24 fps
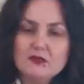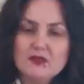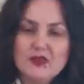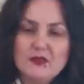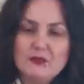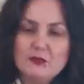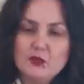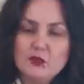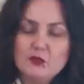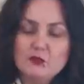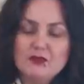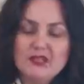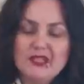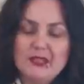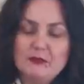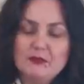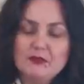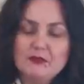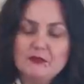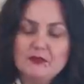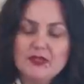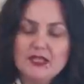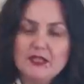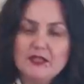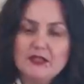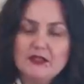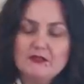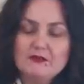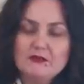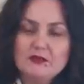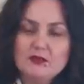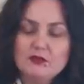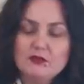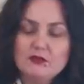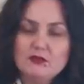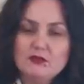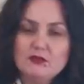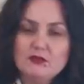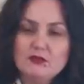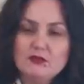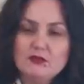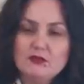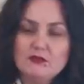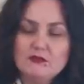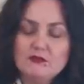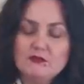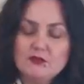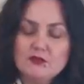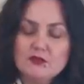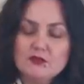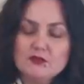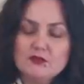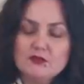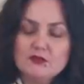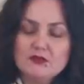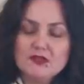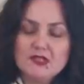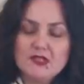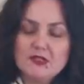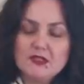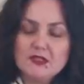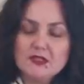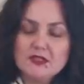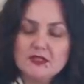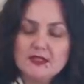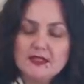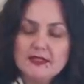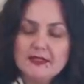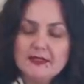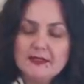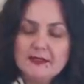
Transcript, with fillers: объема либо маленького, но вот здесь